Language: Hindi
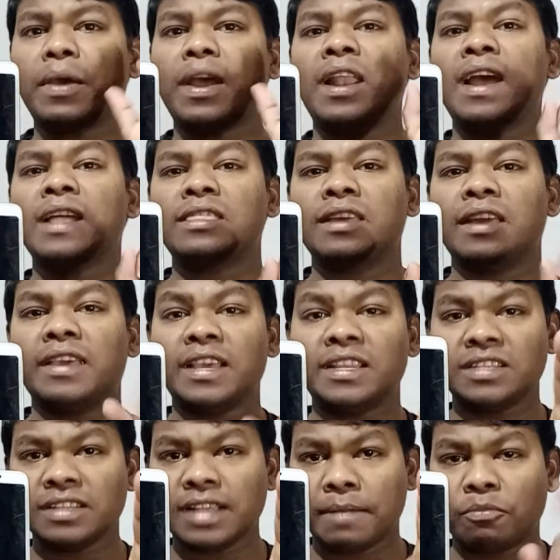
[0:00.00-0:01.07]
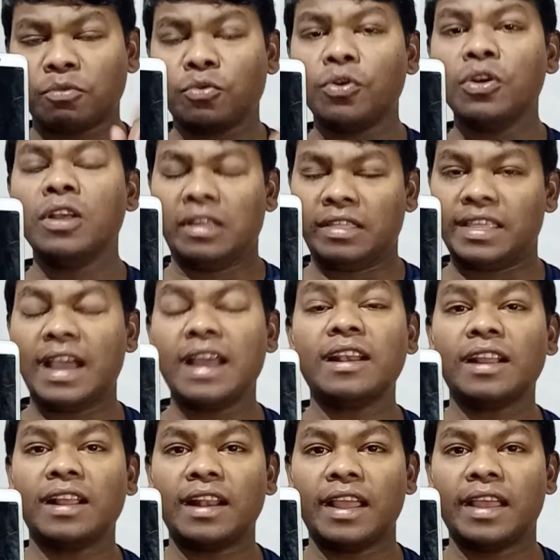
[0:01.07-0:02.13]
पहले आती है ये चीज़ आपको ध्यान
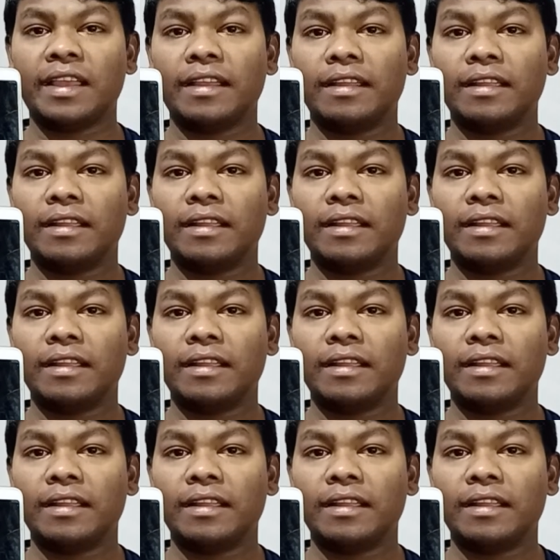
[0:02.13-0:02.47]
रखना है